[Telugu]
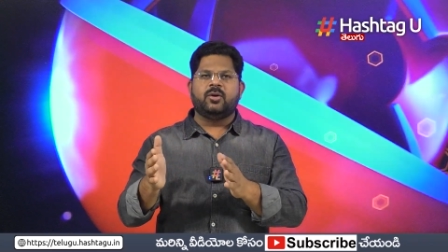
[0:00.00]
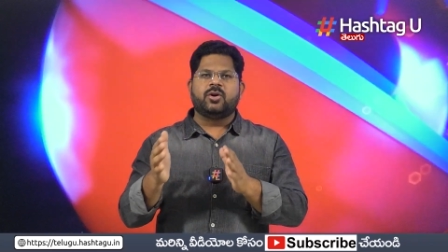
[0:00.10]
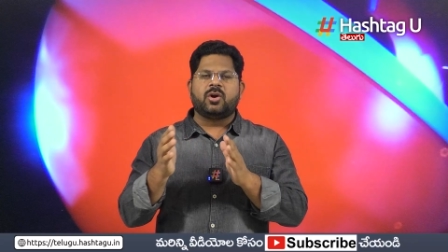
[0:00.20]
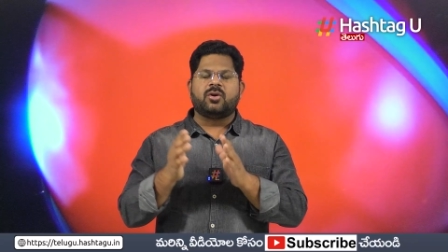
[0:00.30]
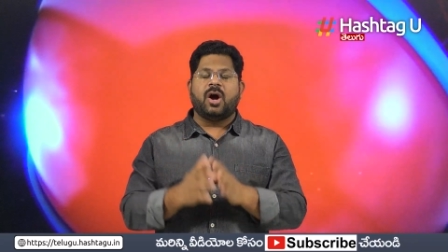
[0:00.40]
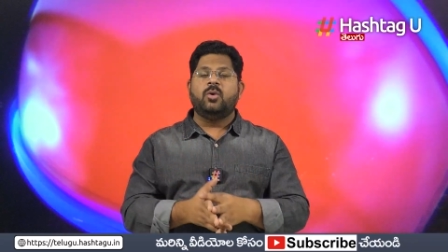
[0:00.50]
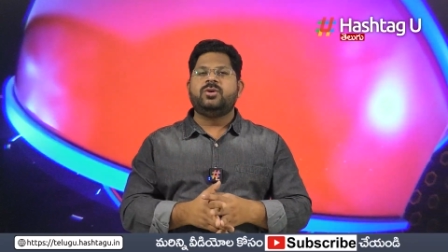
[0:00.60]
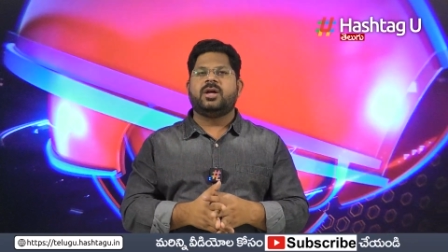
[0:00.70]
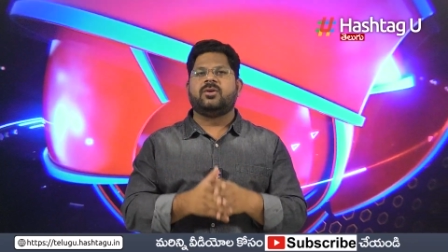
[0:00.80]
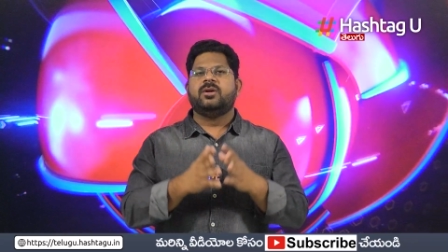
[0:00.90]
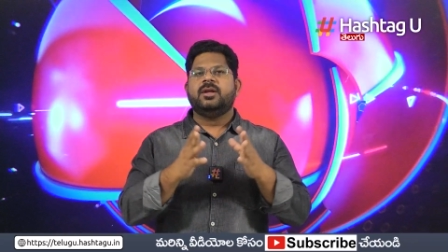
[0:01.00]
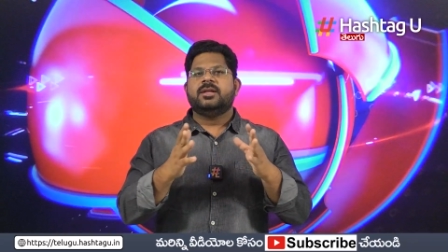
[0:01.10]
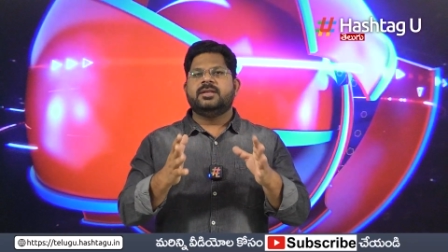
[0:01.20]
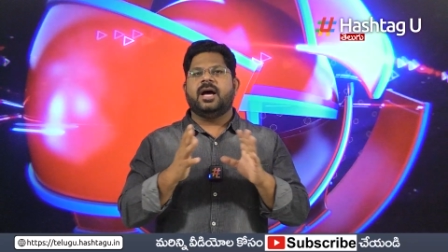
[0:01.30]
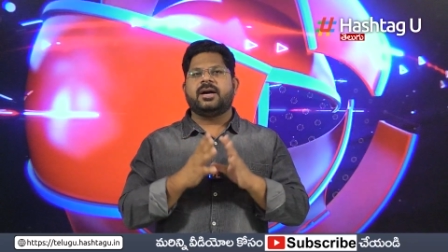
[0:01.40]
హైకోర్టులో కౌంటర్
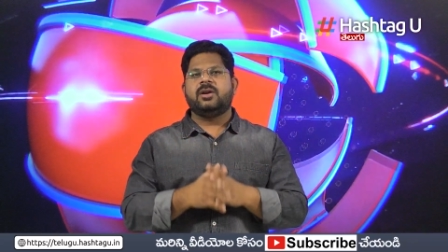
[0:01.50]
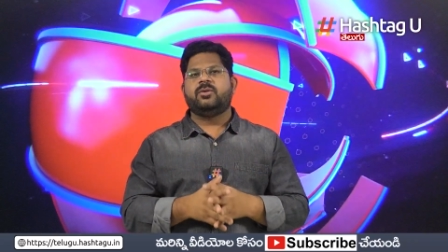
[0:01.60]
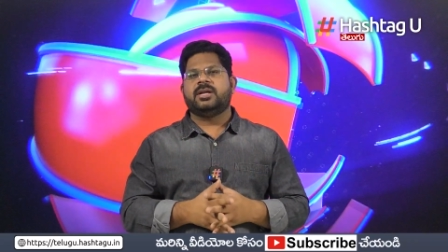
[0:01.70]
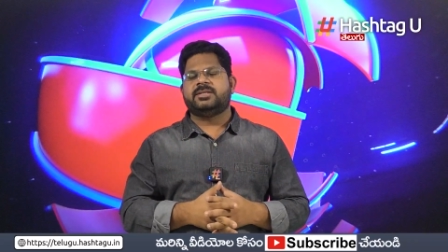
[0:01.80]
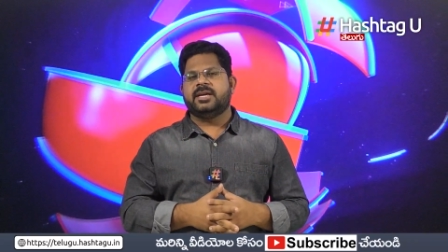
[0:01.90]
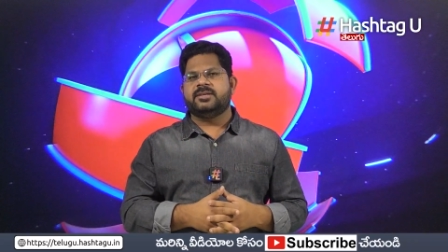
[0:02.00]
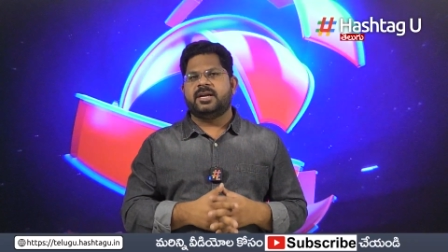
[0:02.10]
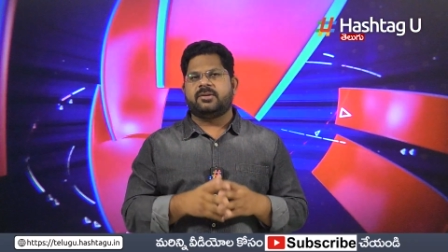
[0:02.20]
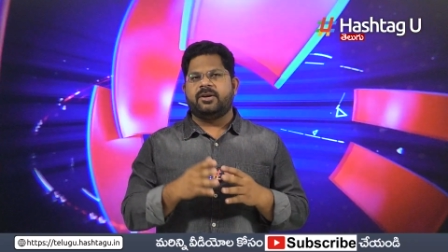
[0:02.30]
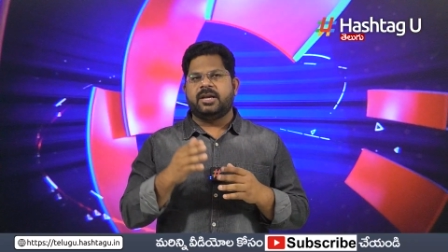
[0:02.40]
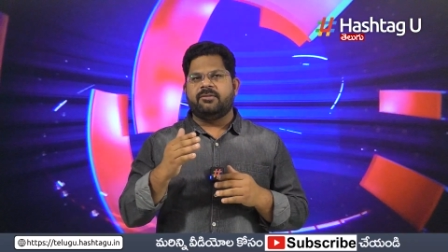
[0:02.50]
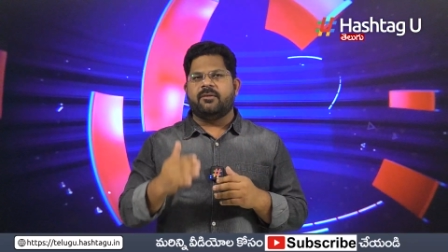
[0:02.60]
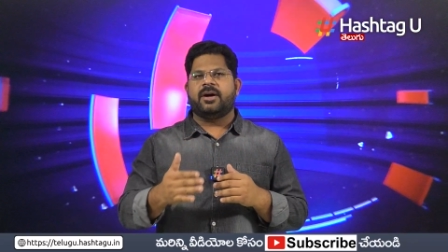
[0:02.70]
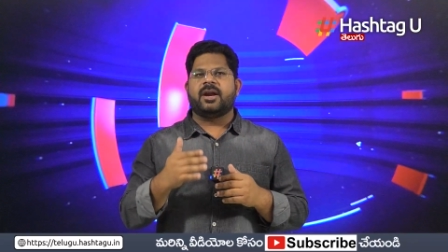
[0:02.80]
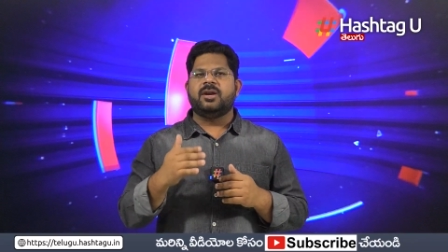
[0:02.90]
దాఖలు కూడా చేసినటువంటి
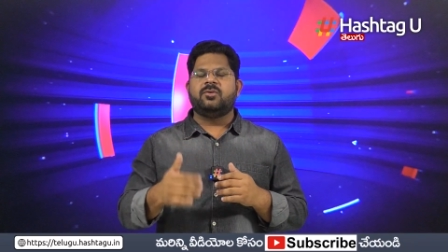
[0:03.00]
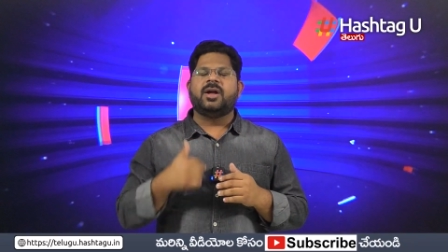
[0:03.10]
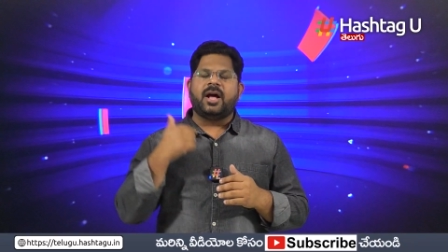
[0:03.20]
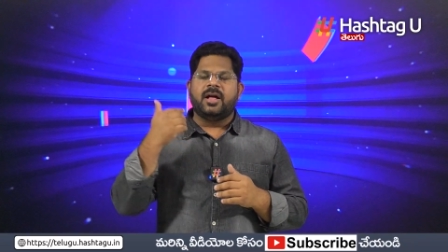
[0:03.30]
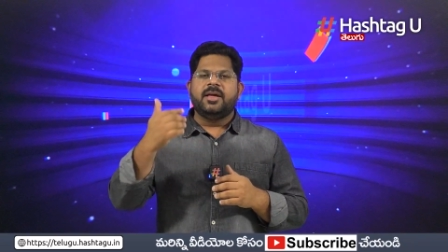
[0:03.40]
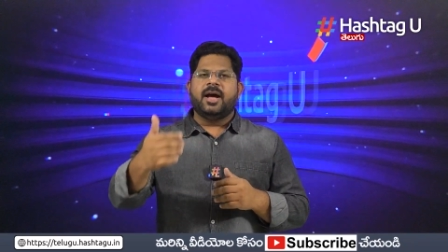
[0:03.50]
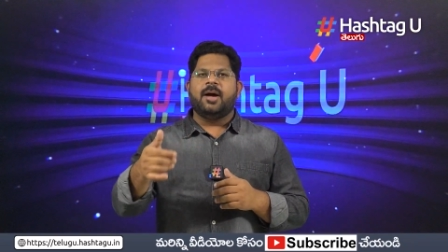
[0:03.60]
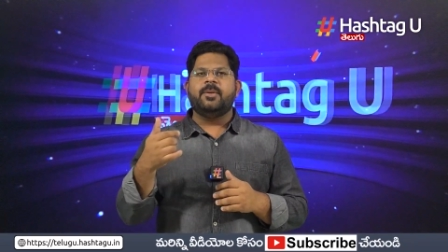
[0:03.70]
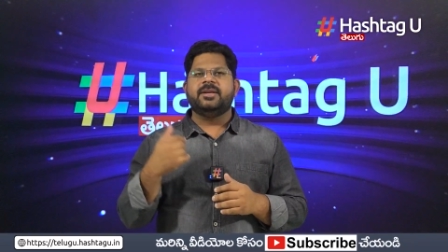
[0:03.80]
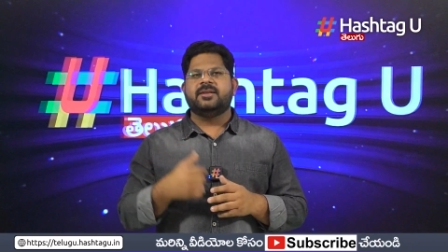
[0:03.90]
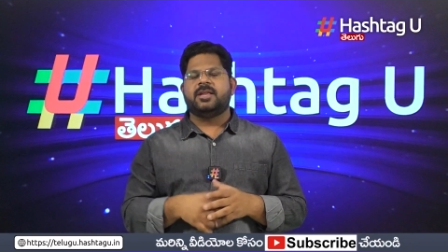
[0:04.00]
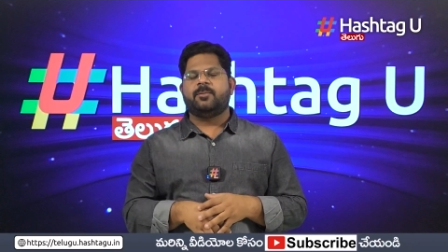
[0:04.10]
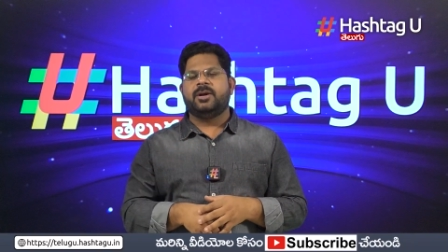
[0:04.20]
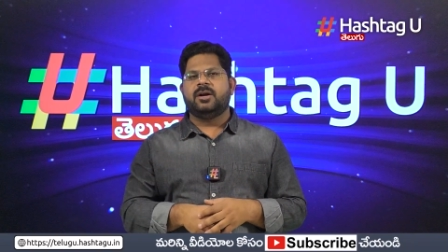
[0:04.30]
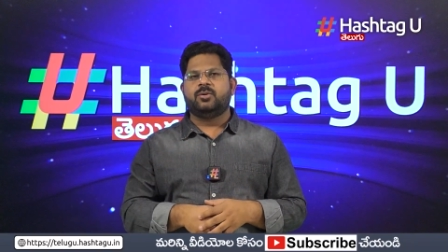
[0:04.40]
వ్యవహారాన్ని కూడా ఆమె ఈ
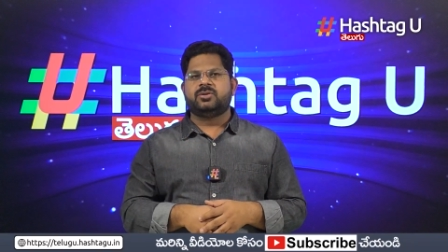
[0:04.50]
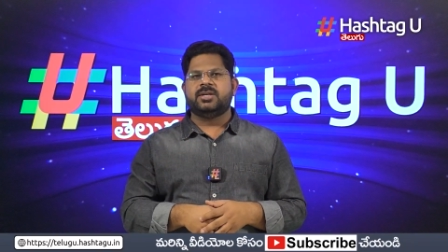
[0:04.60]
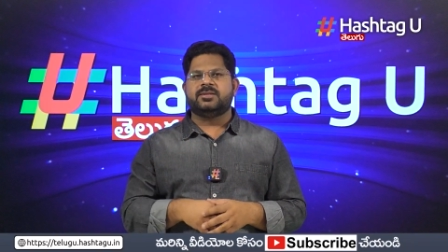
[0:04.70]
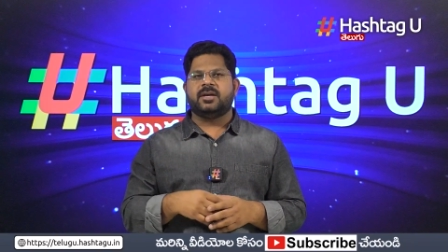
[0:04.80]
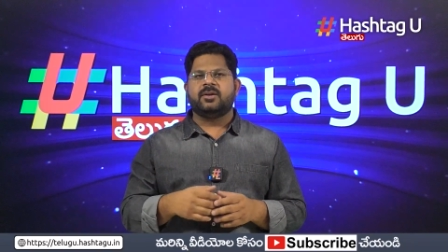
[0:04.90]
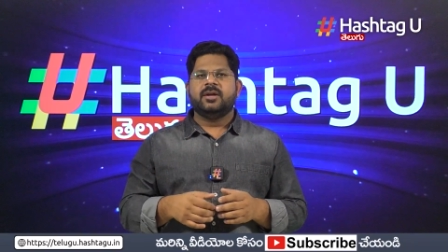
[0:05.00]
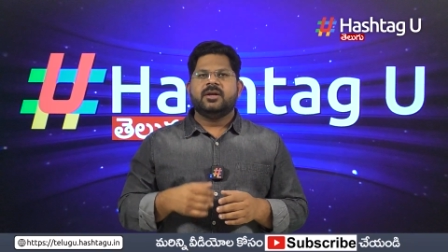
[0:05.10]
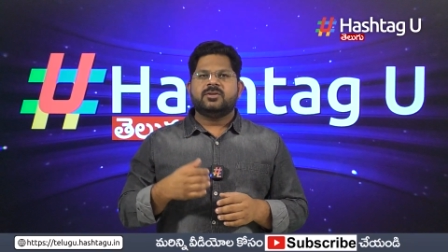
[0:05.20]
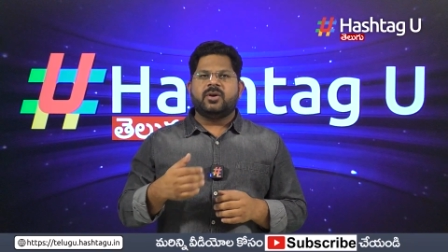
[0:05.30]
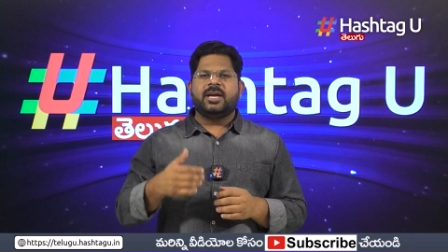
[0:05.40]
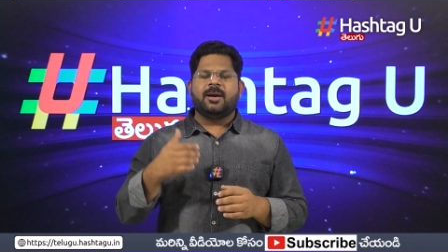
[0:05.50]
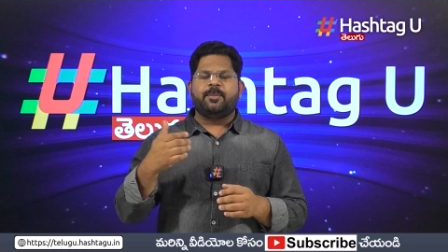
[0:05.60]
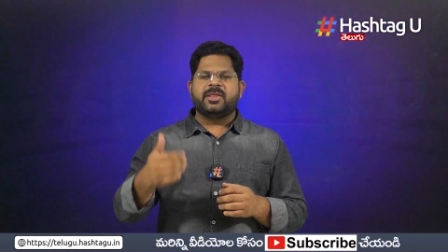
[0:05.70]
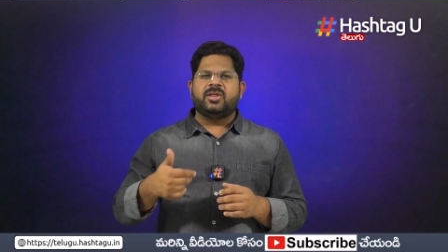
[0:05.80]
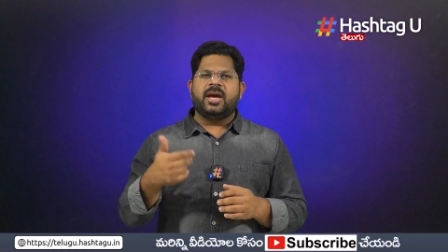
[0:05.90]
సందర్భంగా గుర్తు చేశారు సో ఇక
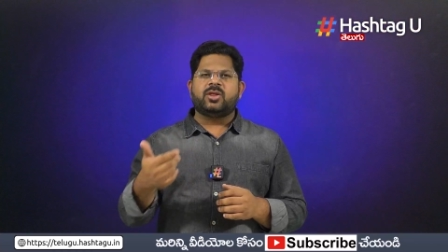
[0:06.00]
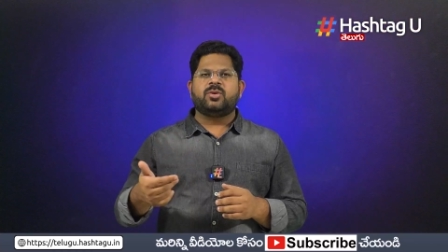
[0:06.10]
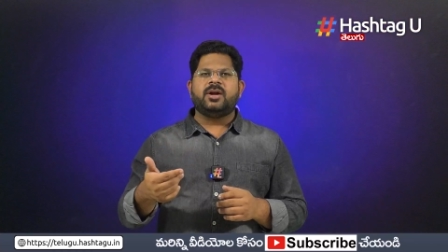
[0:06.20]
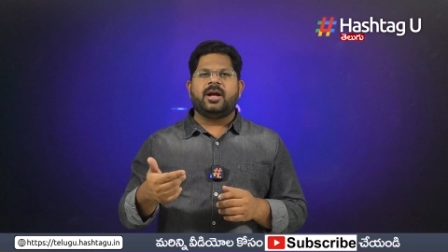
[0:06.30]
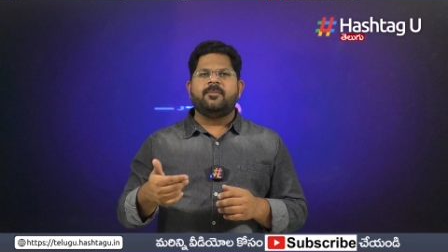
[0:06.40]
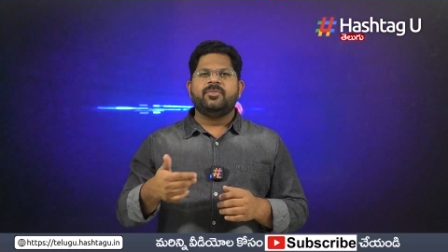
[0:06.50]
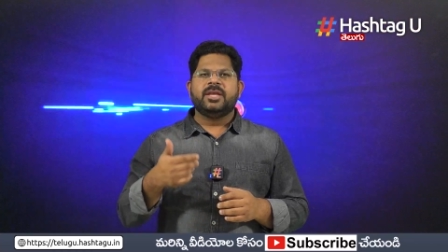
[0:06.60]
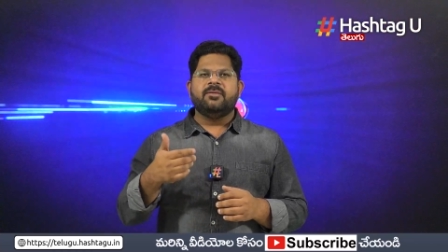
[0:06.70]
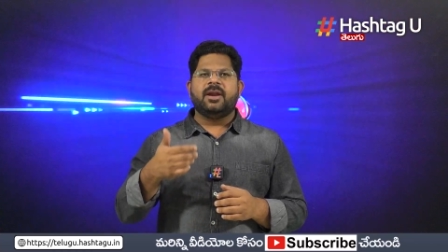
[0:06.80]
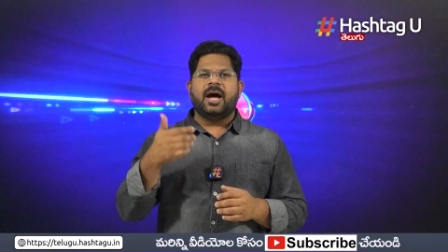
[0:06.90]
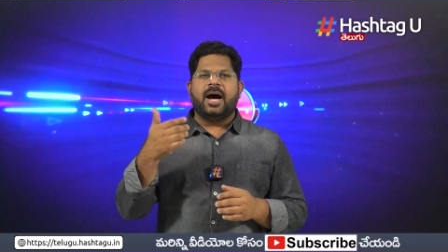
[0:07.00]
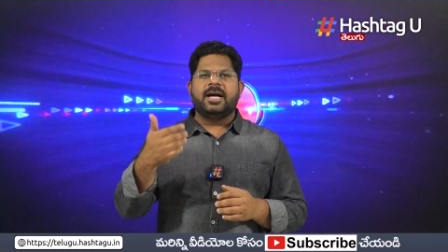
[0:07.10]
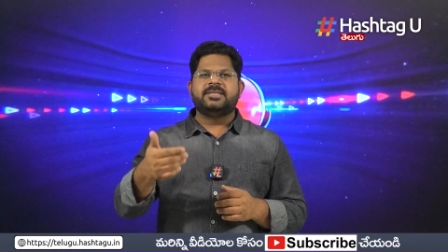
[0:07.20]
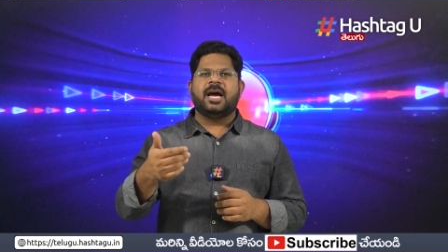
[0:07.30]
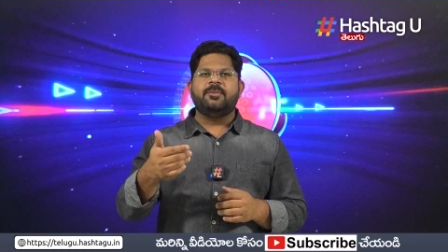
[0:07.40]
పెద్ద ఎత్తున ఇవాళ ఆ
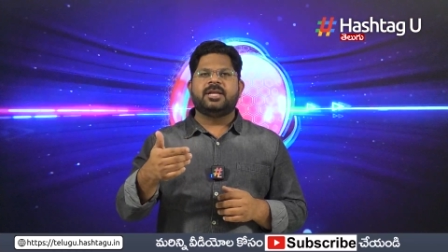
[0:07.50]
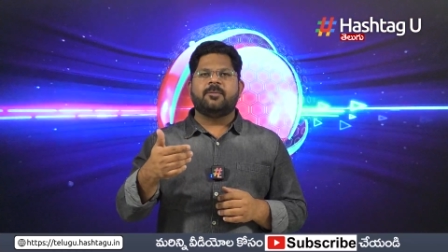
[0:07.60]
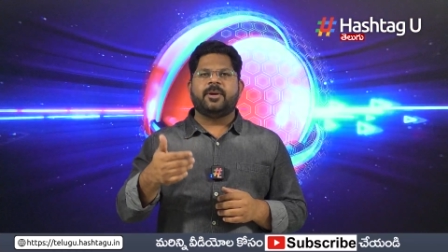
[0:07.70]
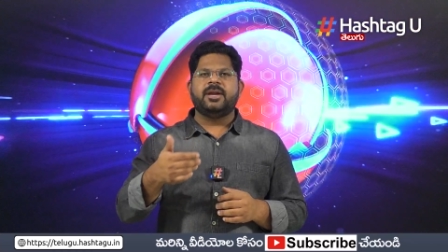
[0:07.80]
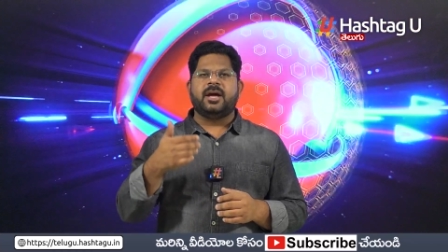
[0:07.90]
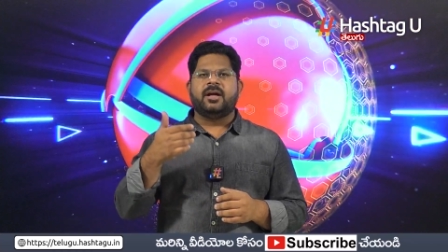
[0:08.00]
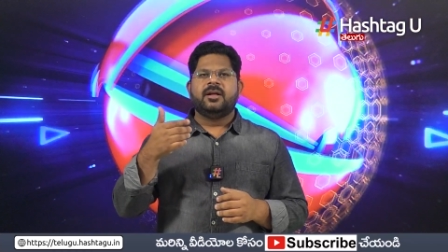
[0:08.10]
జాబితా పైన